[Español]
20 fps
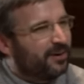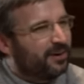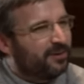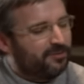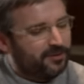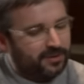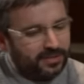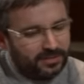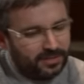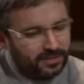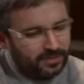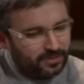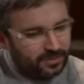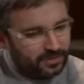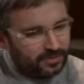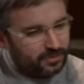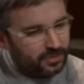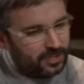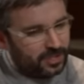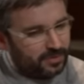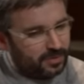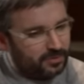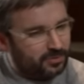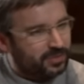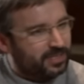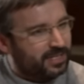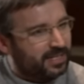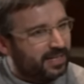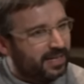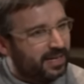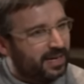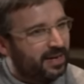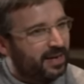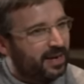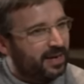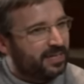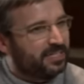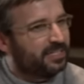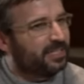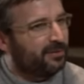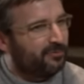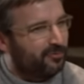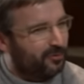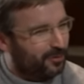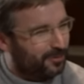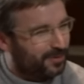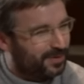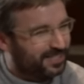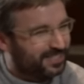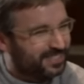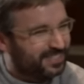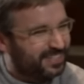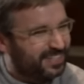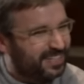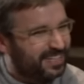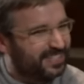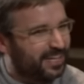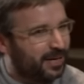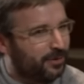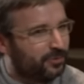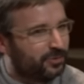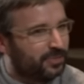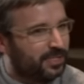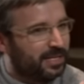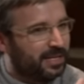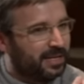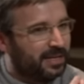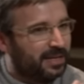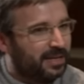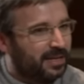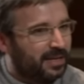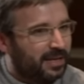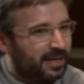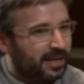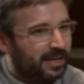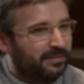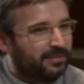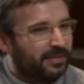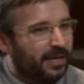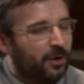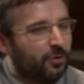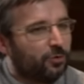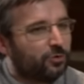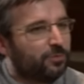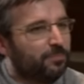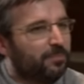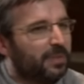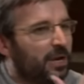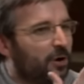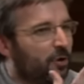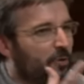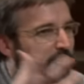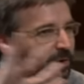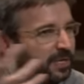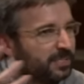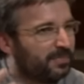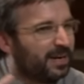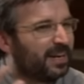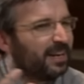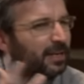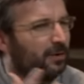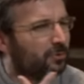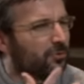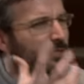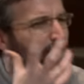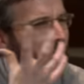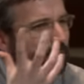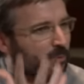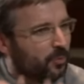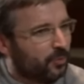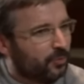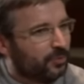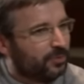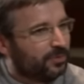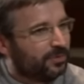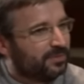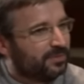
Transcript: Y ahora, Florentino, cuando se ve usted en la lista Forbes y sale usted entre los mil hombres más ricos del mundo.